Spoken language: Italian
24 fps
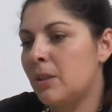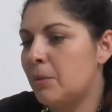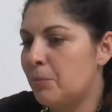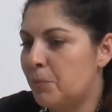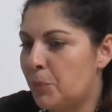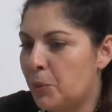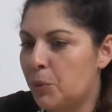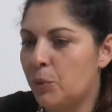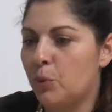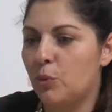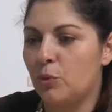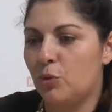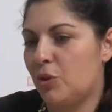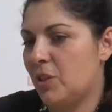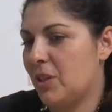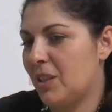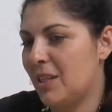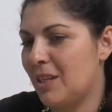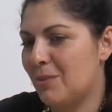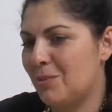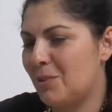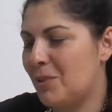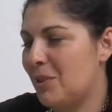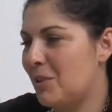in più
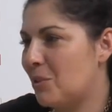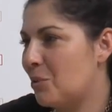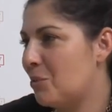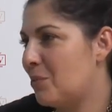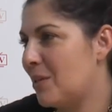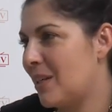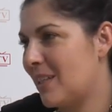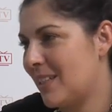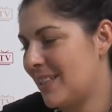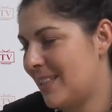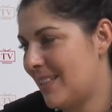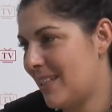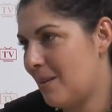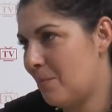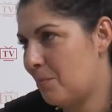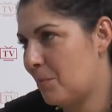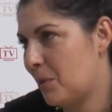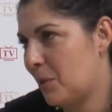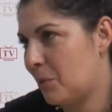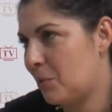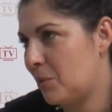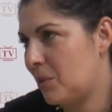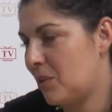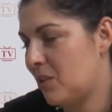cerchiamo di innovare
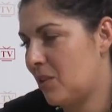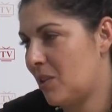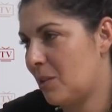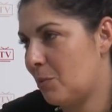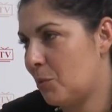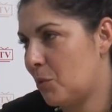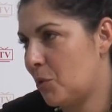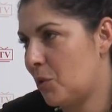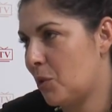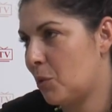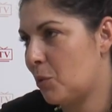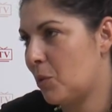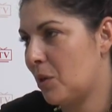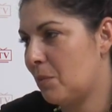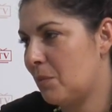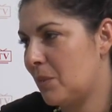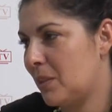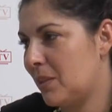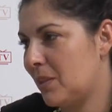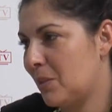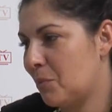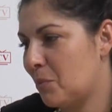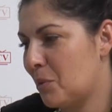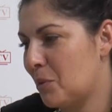sempre, quindi siamo
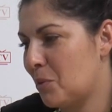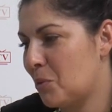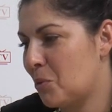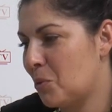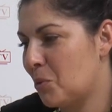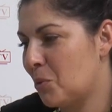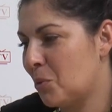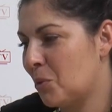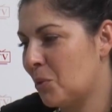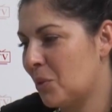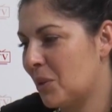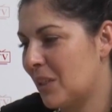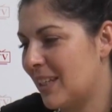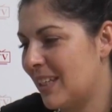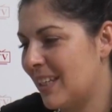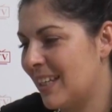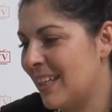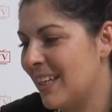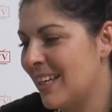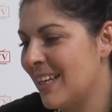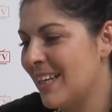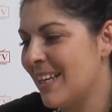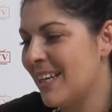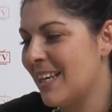sicuramente qualcuno
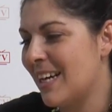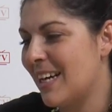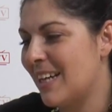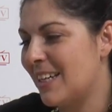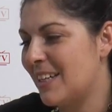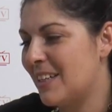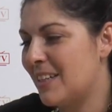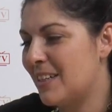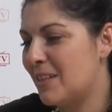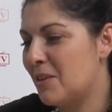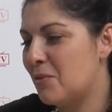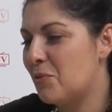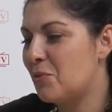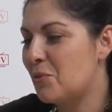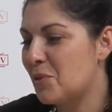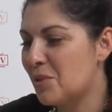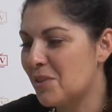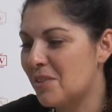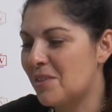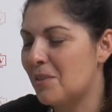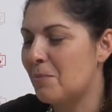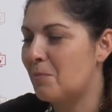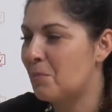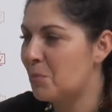che uh,
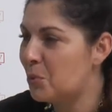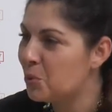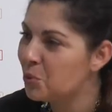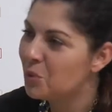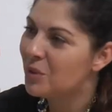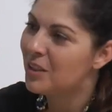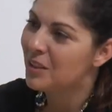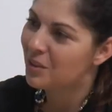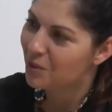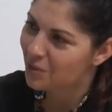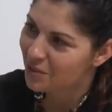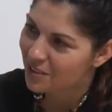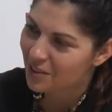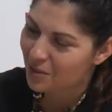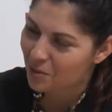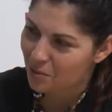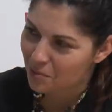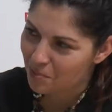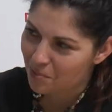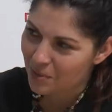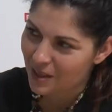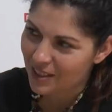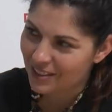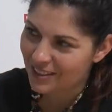forse più dei nostri
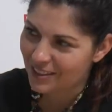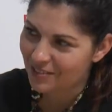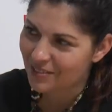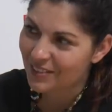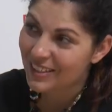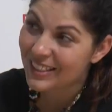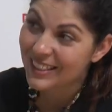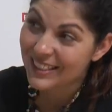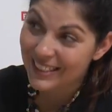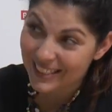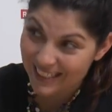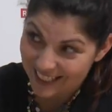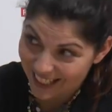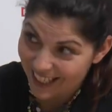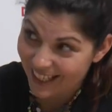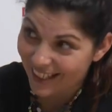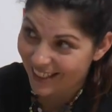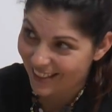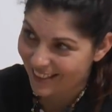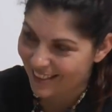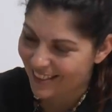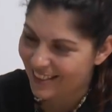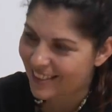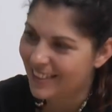compagni
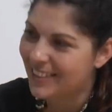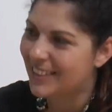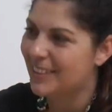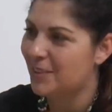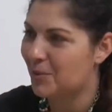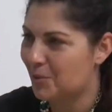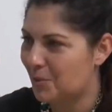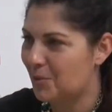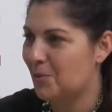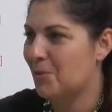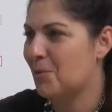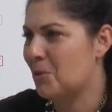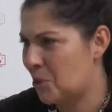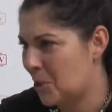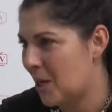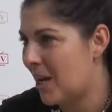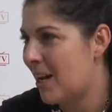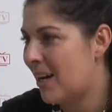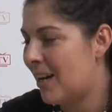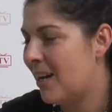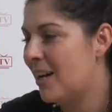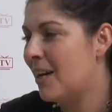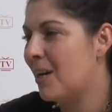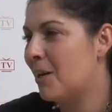verticali, che sono
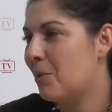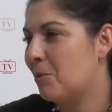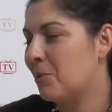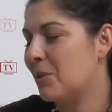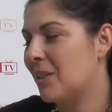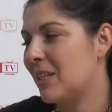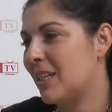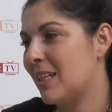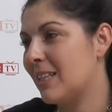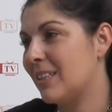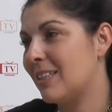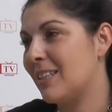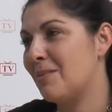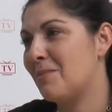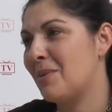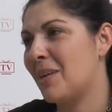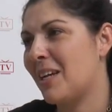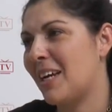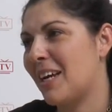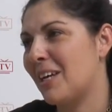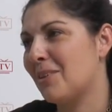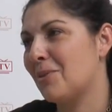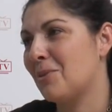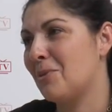già sì. una realtà di
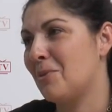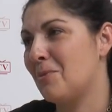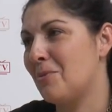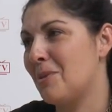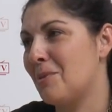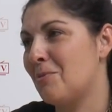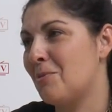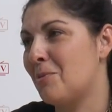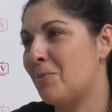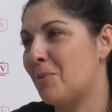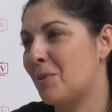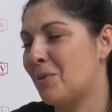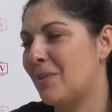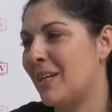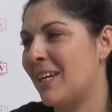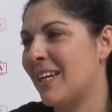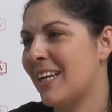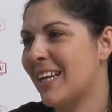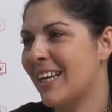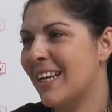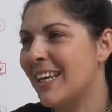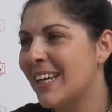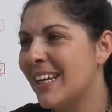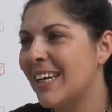mercato, dobbiamo
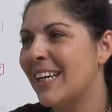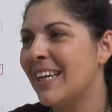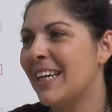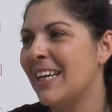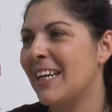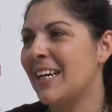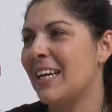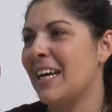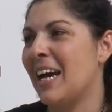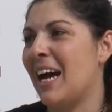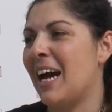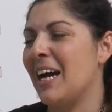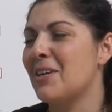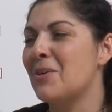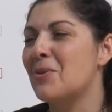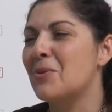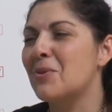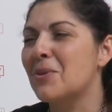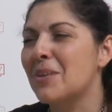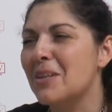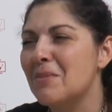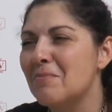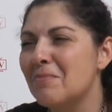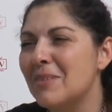provare a
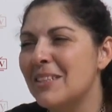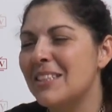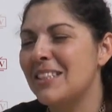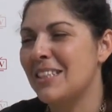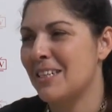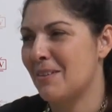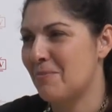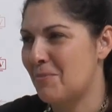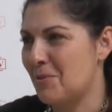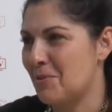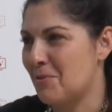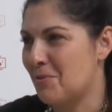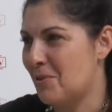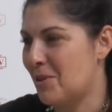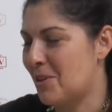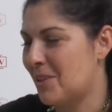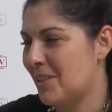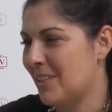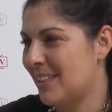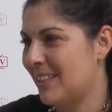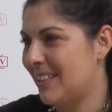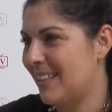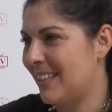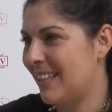ancora in maniera più
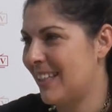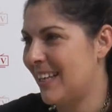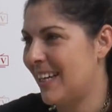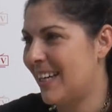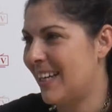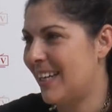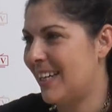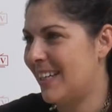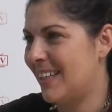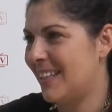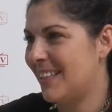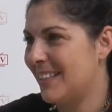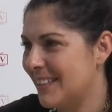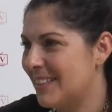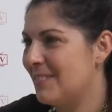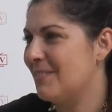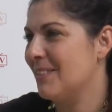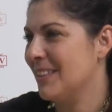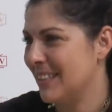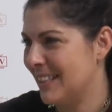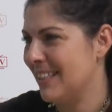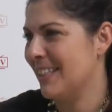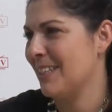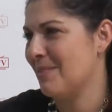forte a
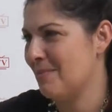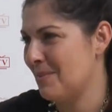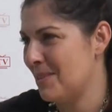diventare